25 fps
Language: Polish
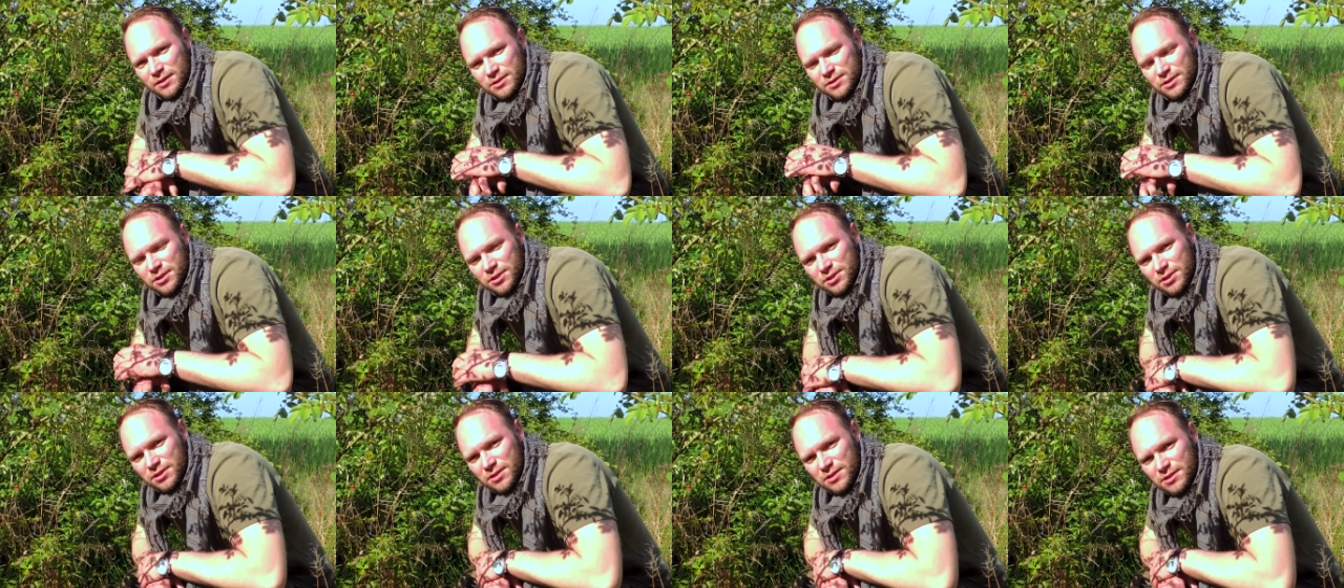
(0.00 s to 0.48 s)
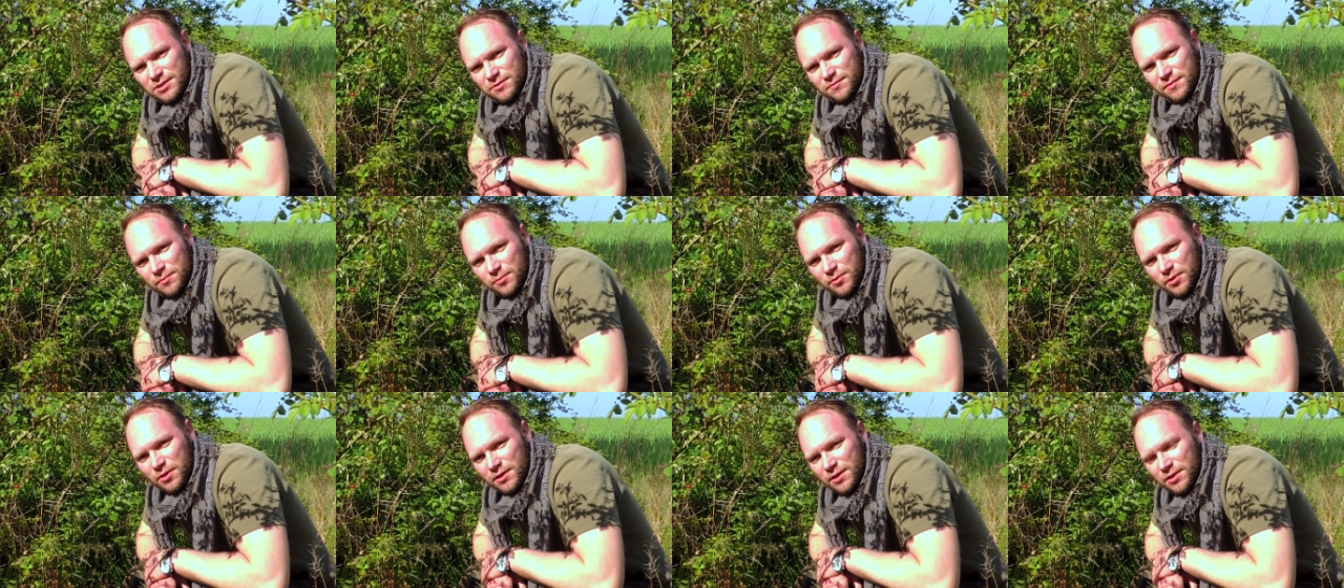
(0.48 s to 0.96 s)
Z
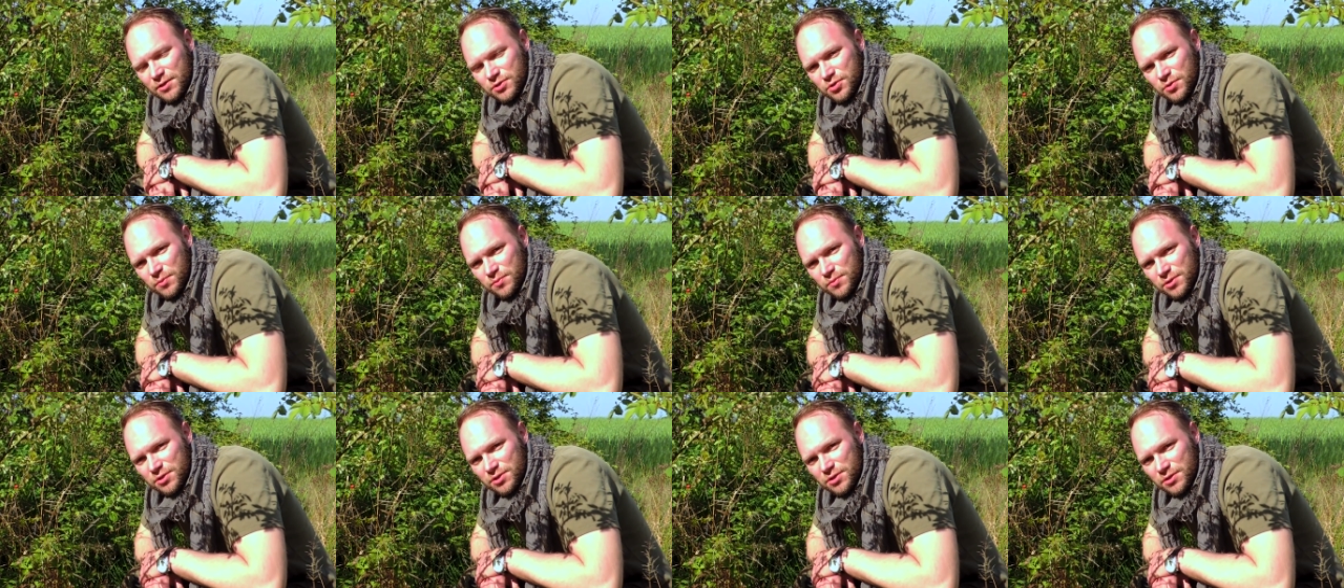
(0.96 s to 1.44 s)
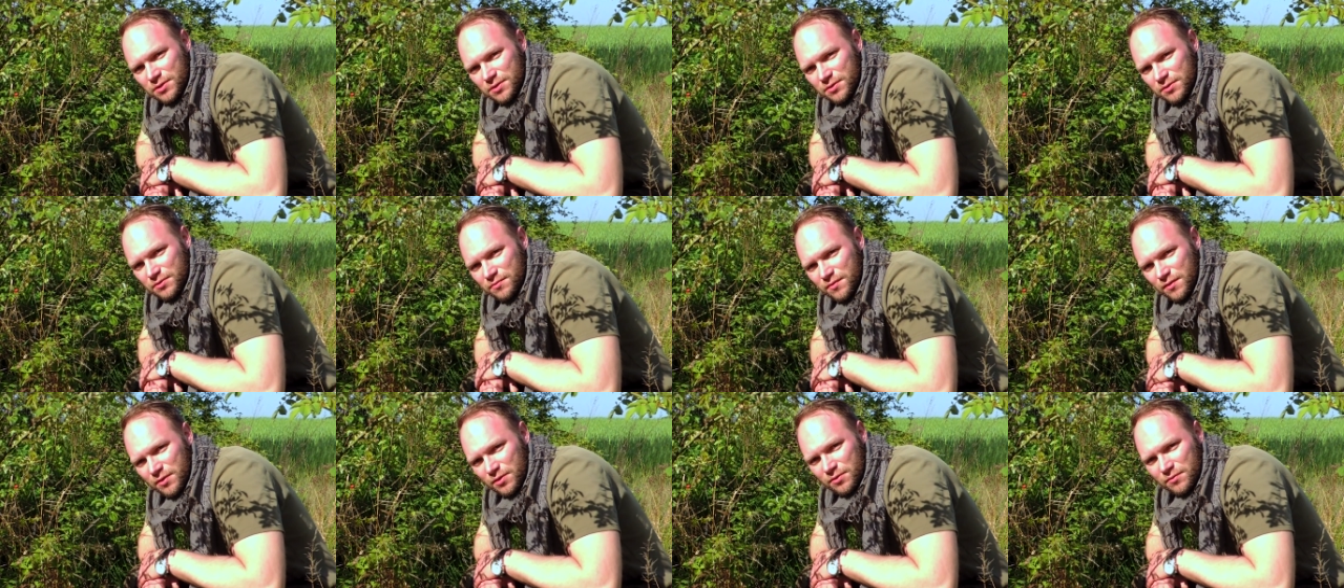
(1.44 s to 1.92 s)
dzieciństwem kojarzą mi
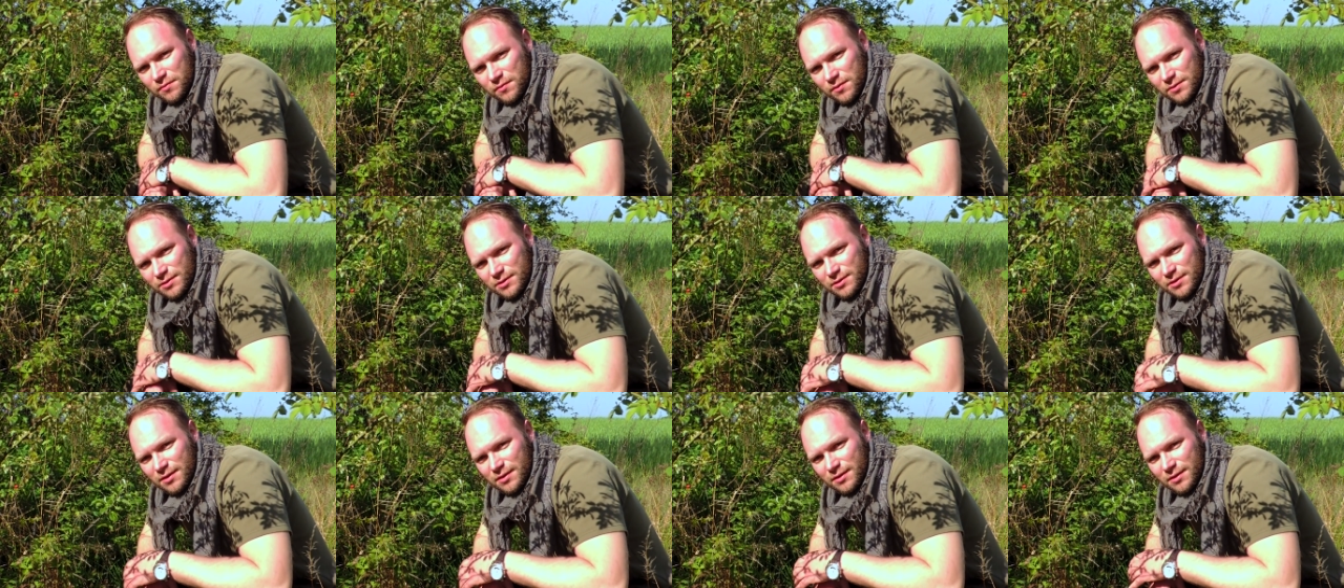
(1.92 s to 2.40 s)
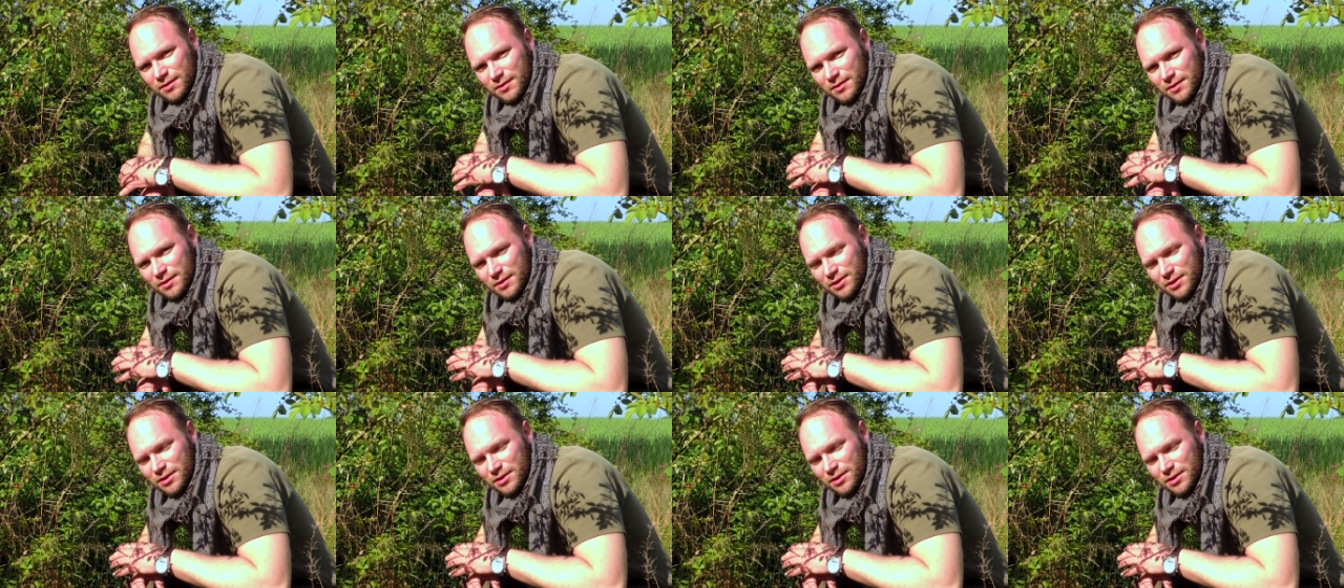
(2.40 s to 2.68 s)
się dwa owoce.